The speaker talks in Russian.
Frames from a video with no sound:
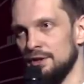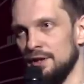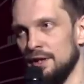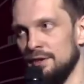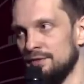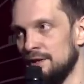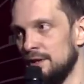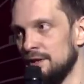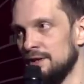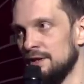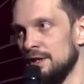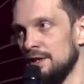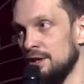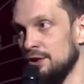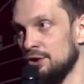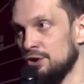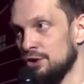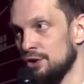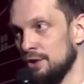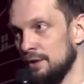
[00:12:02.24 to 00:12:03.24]
как вслед за
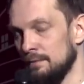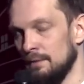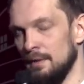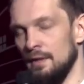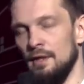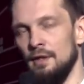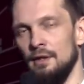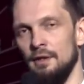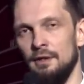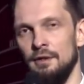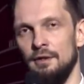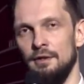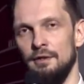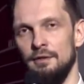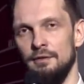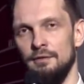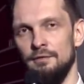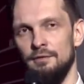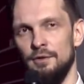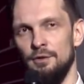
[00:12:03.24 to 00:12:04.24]
Ницше, э,
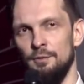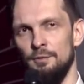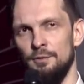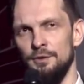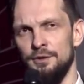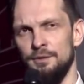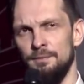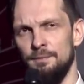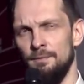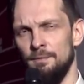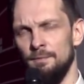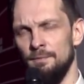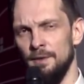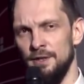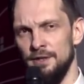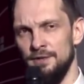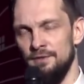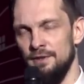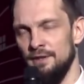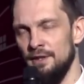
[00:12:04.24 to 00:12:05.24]
в одном из
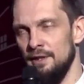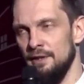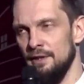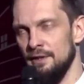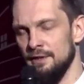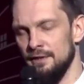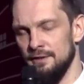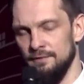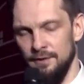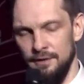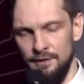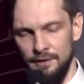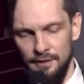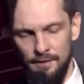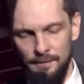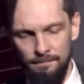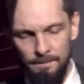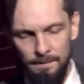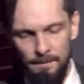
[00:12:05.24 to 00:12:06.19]
произведений своих –